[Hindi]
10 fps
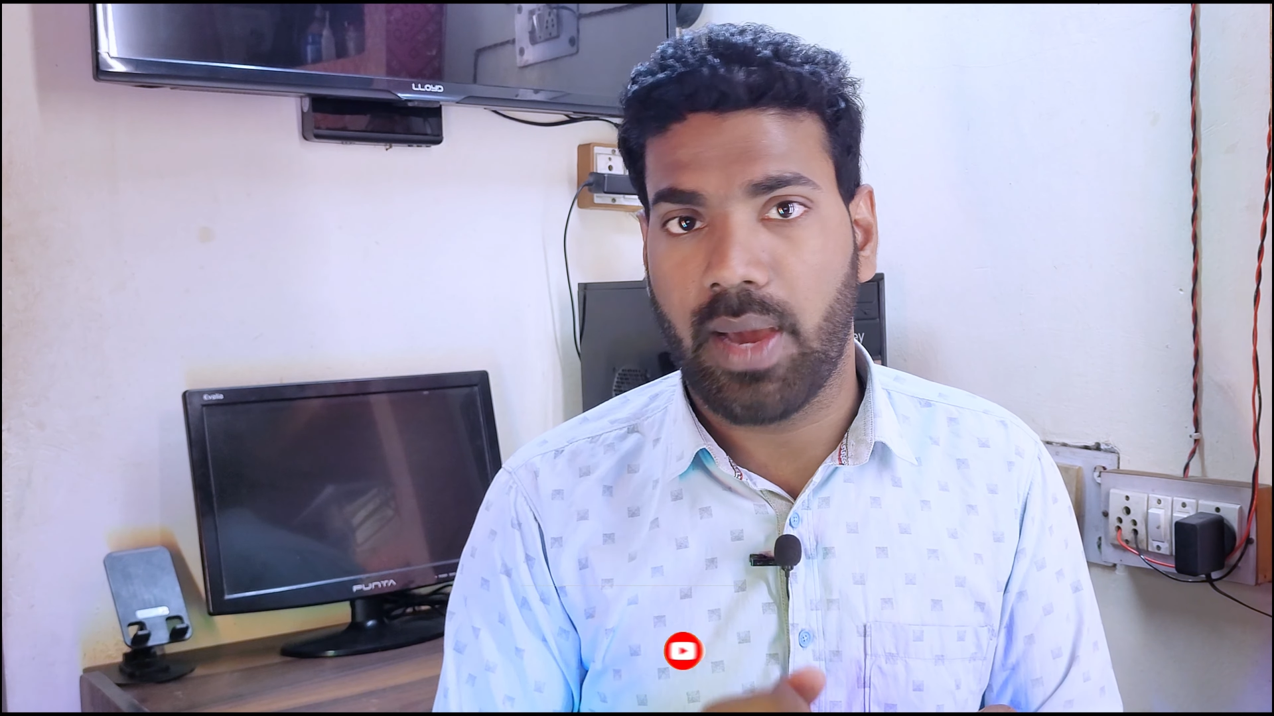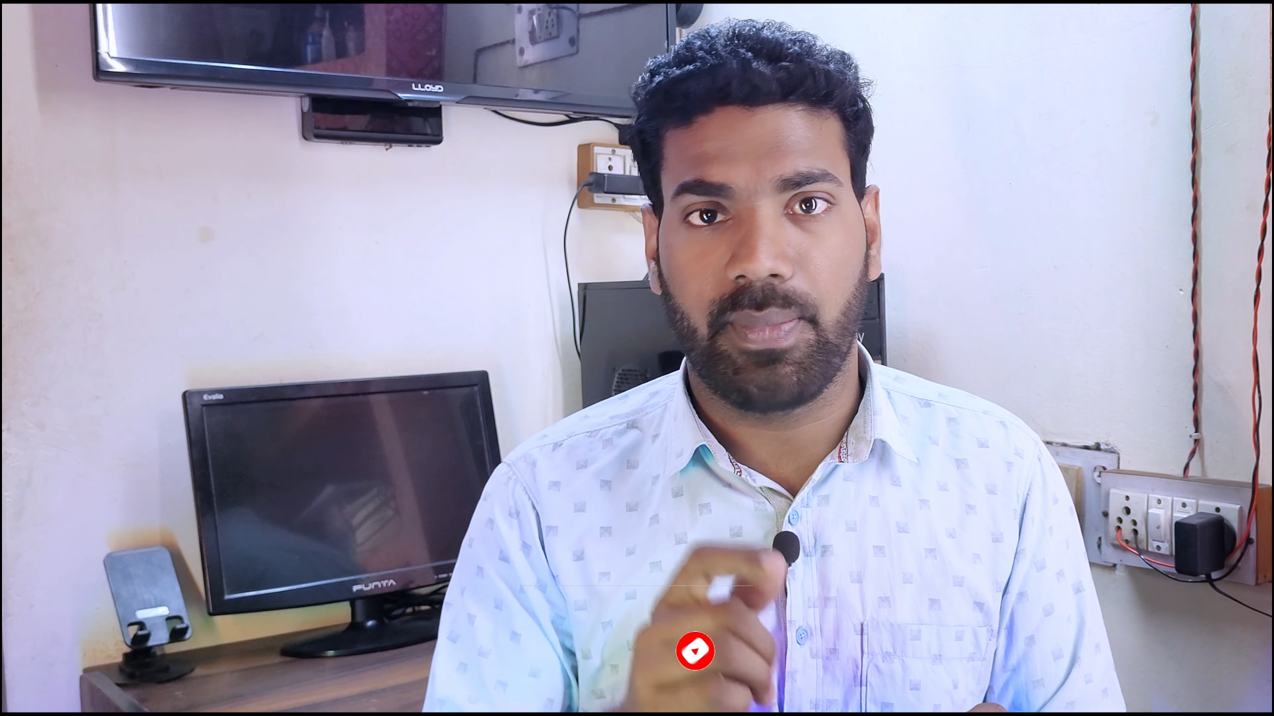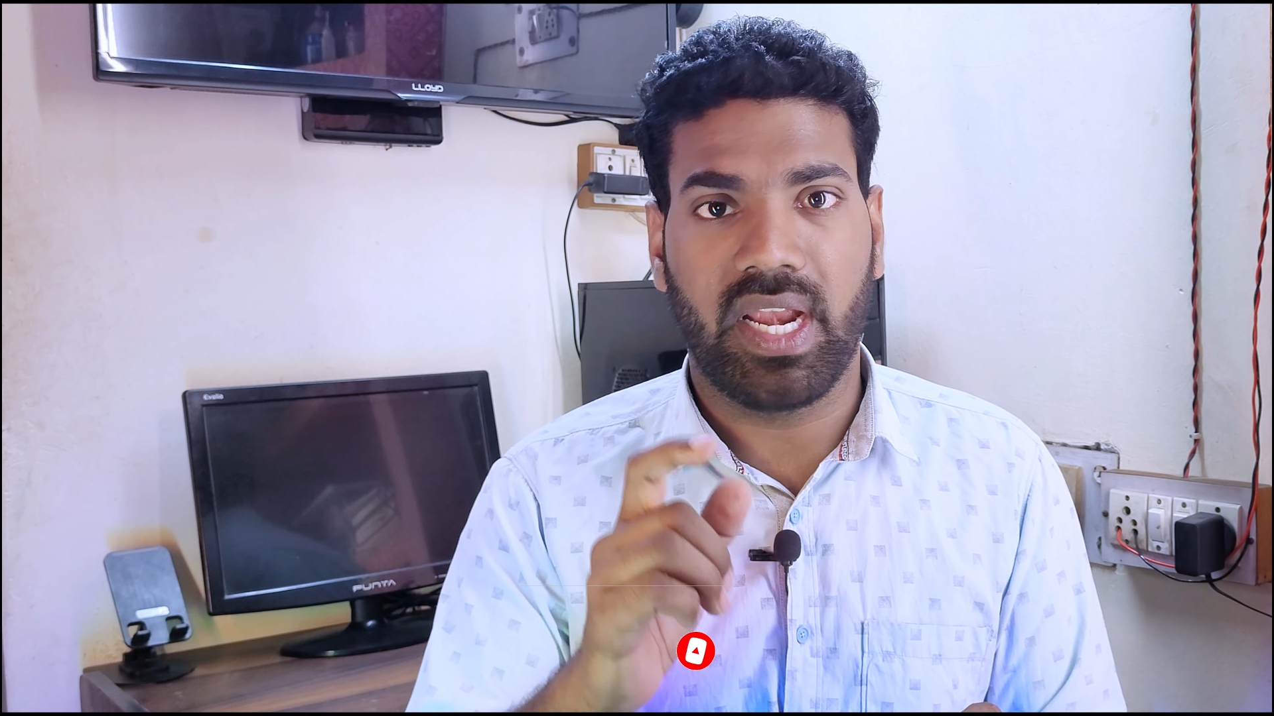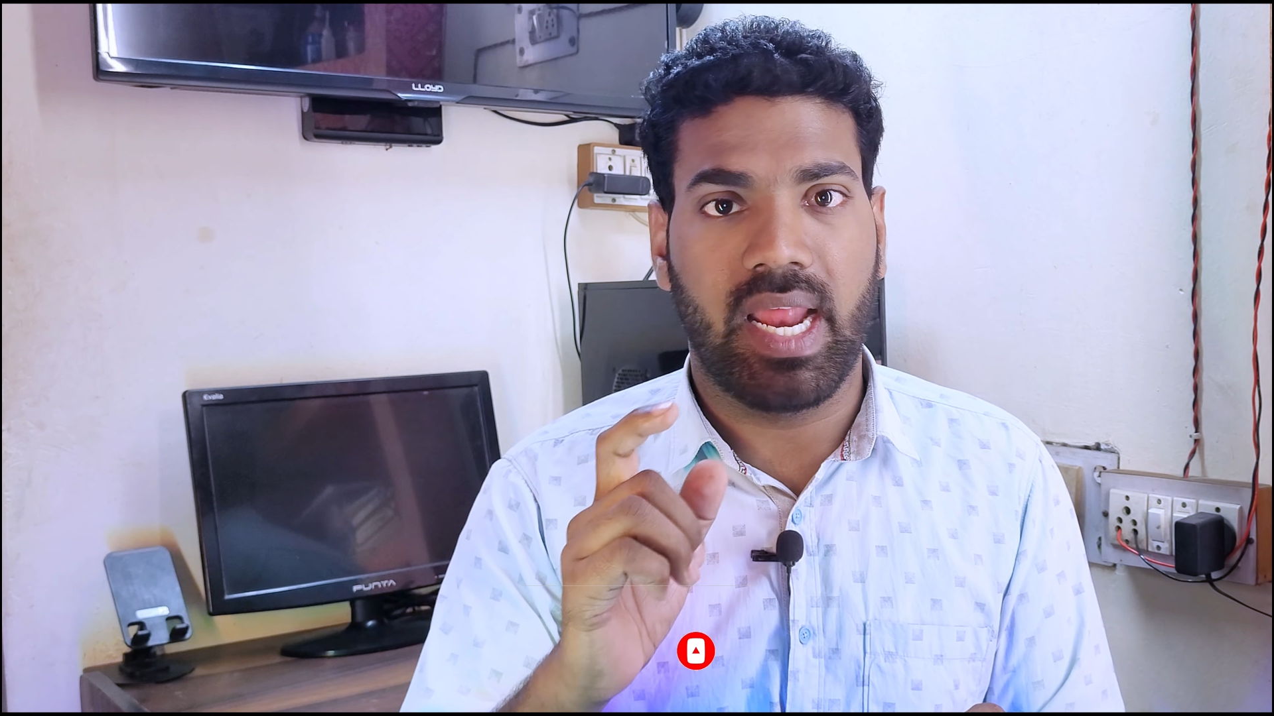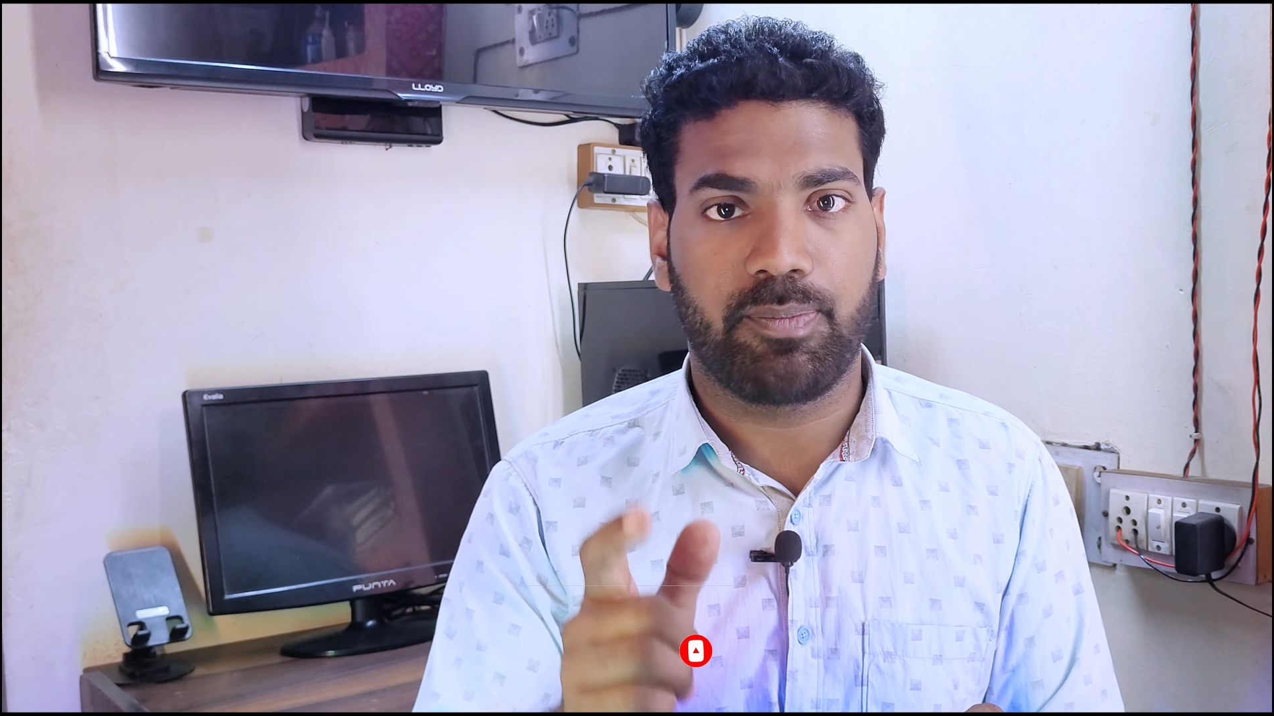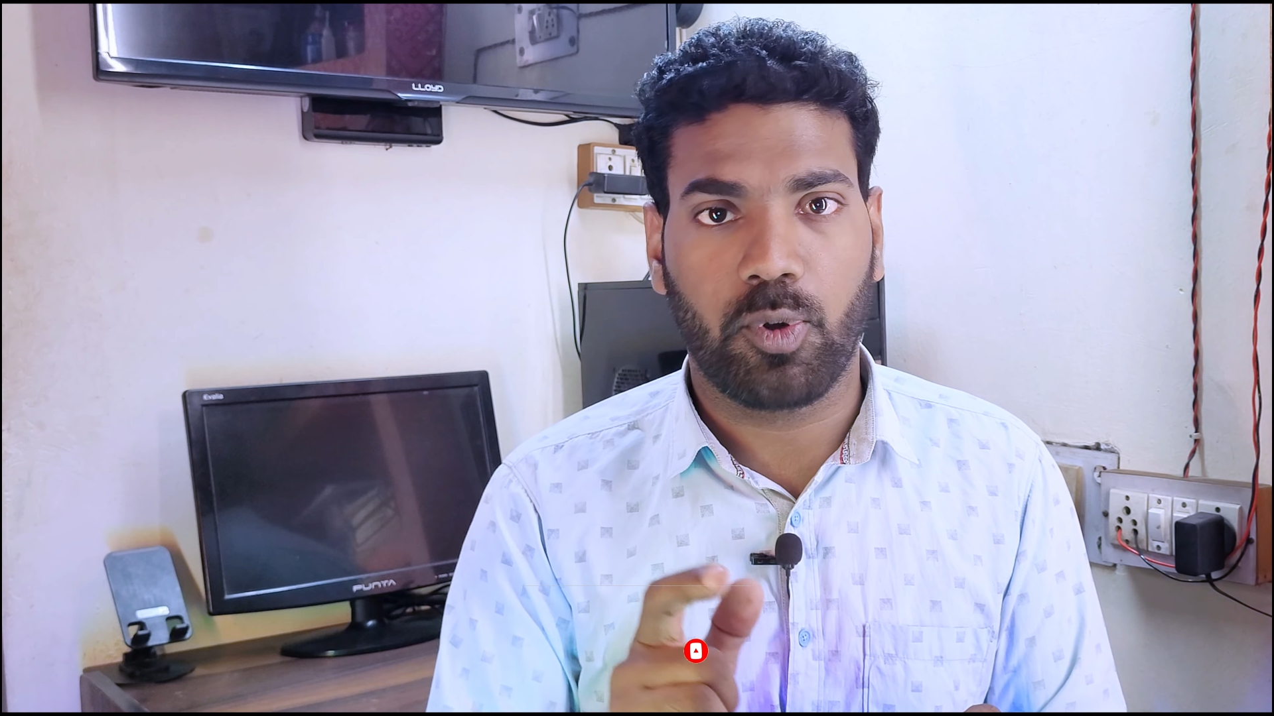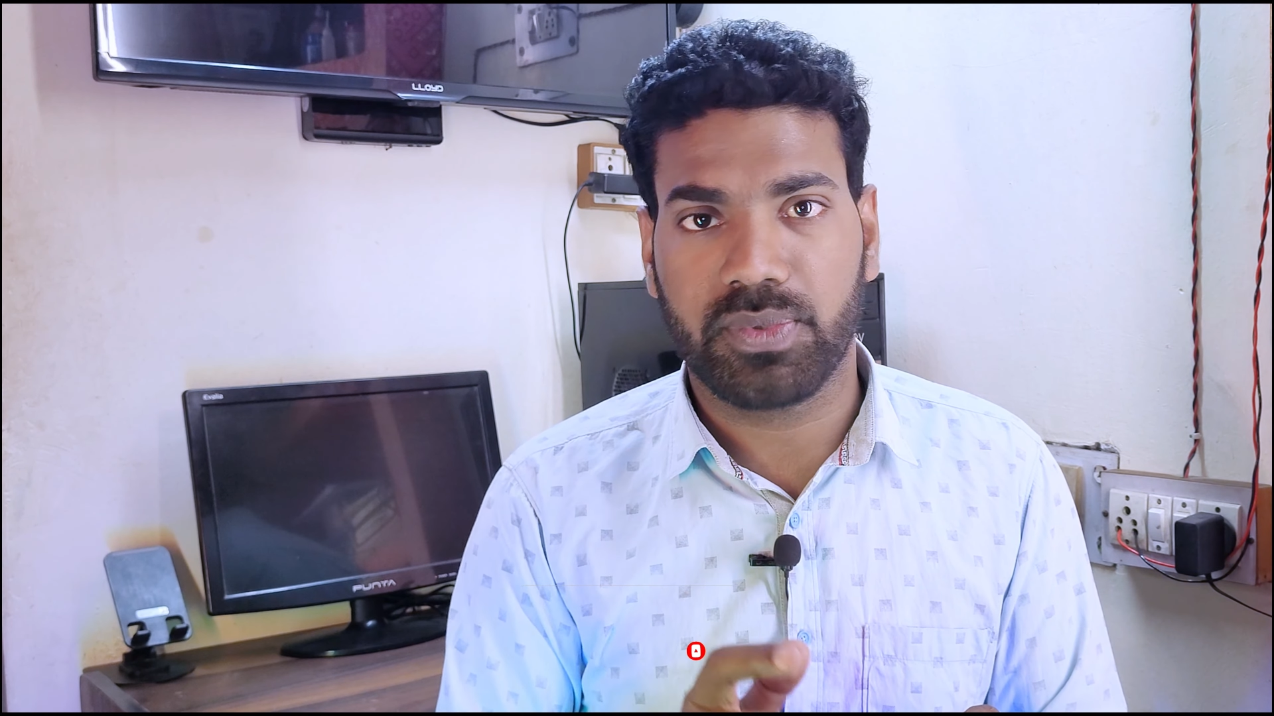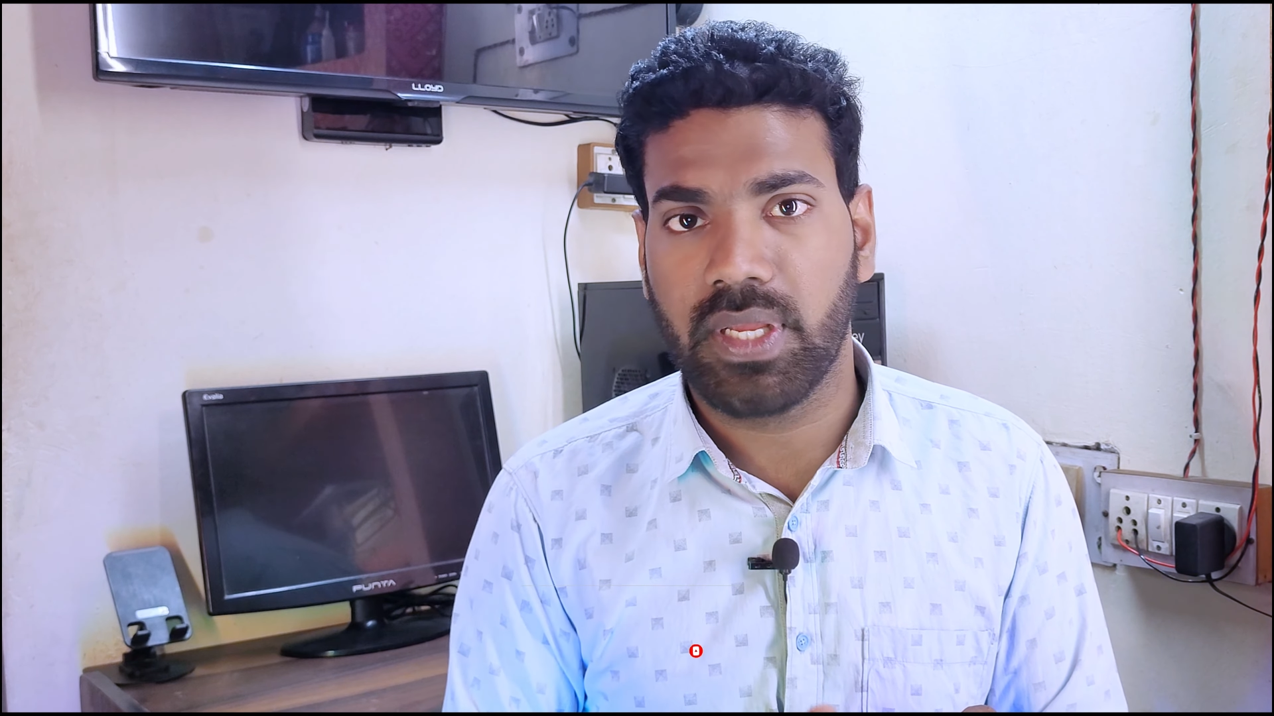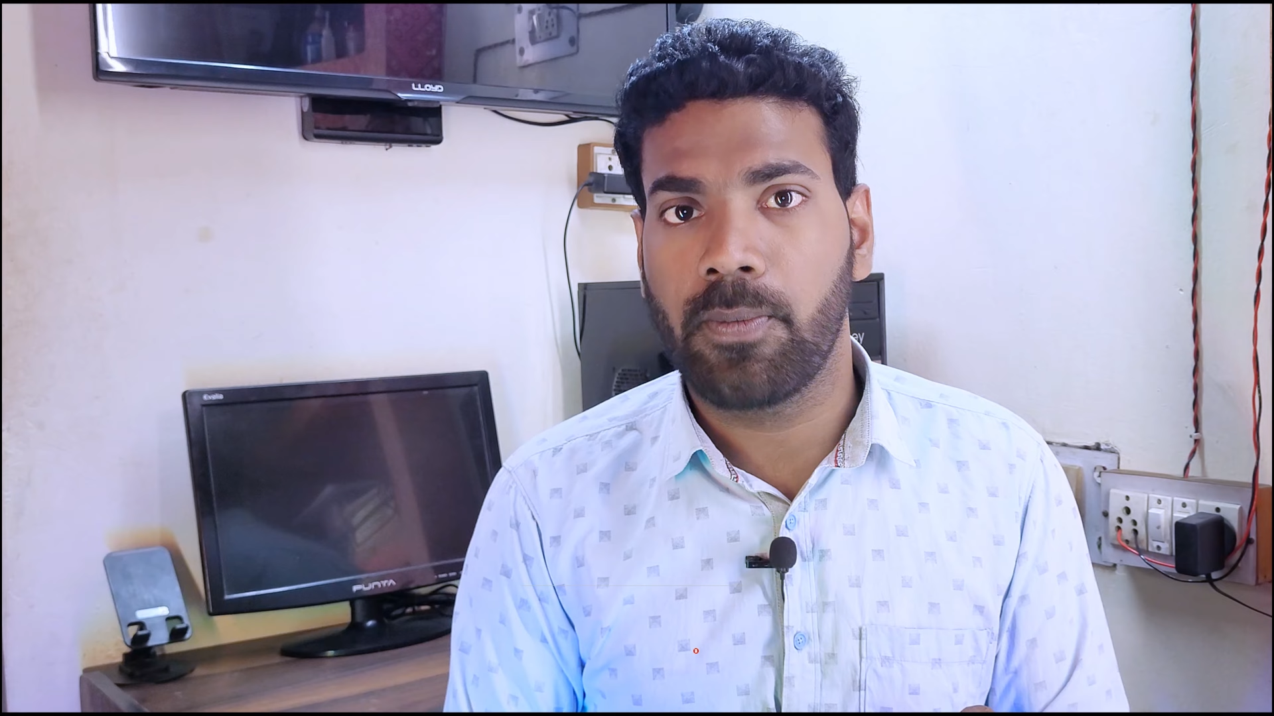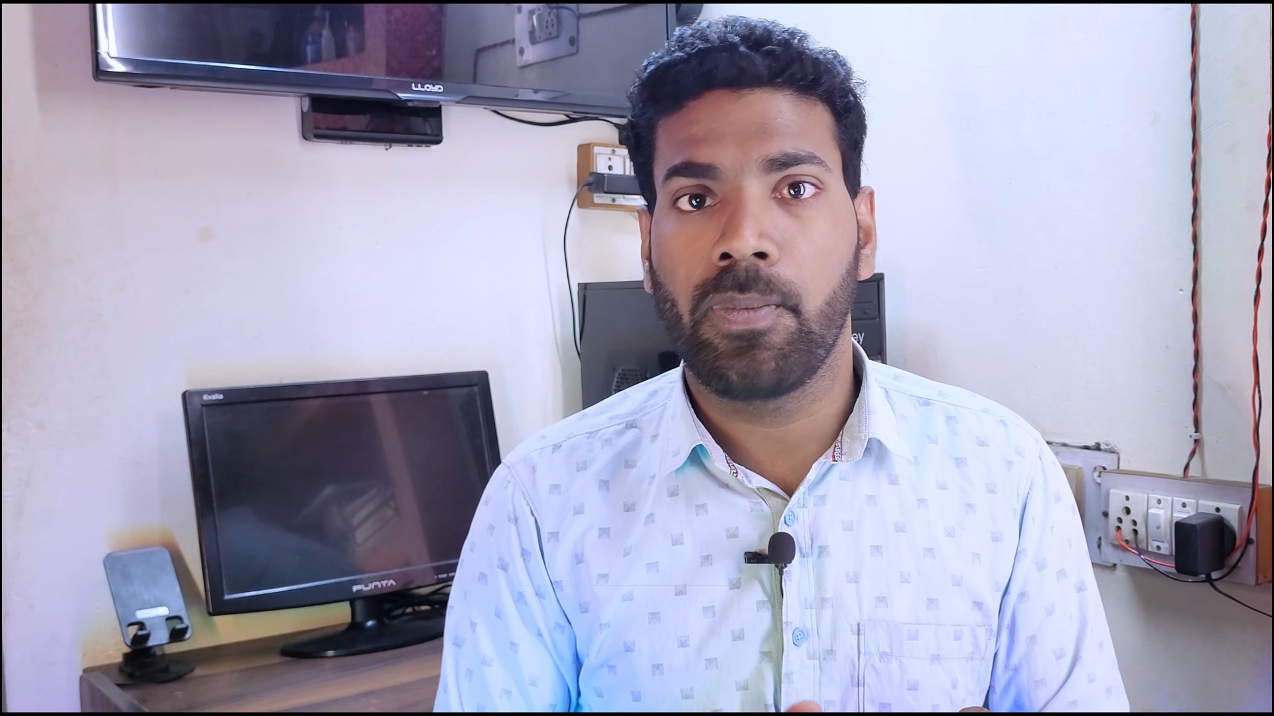आपने लैपटॉप
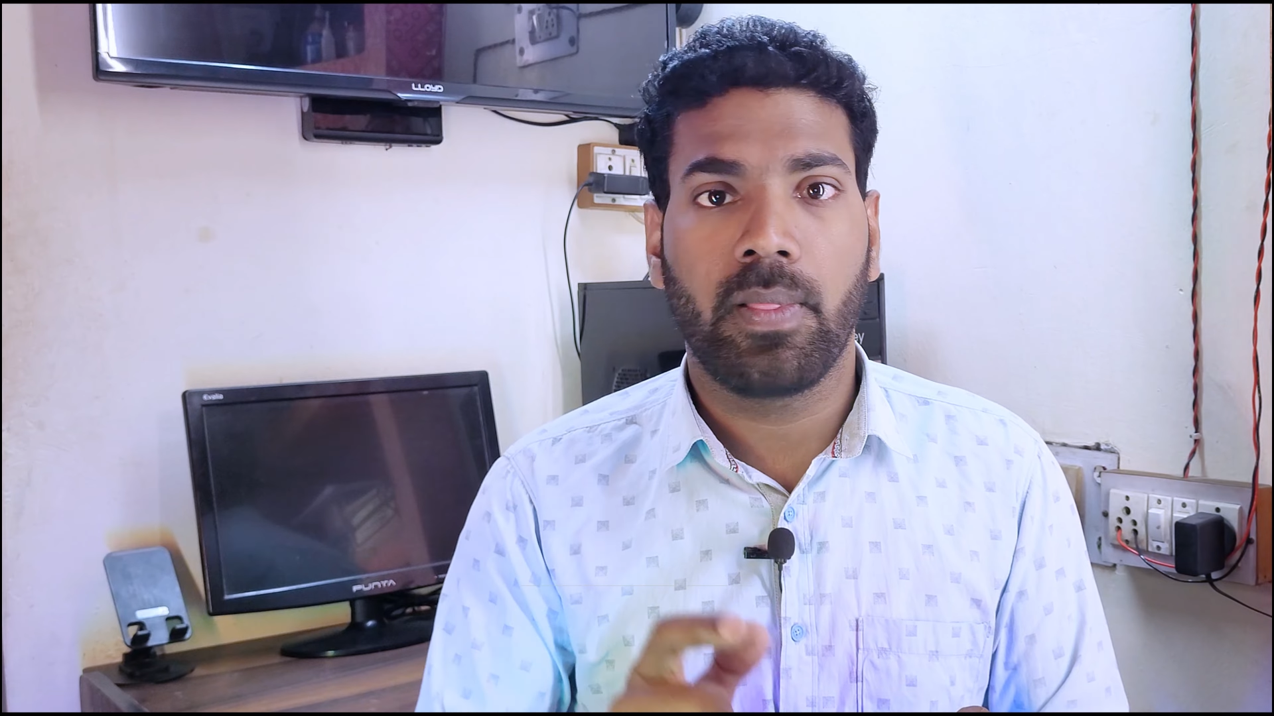से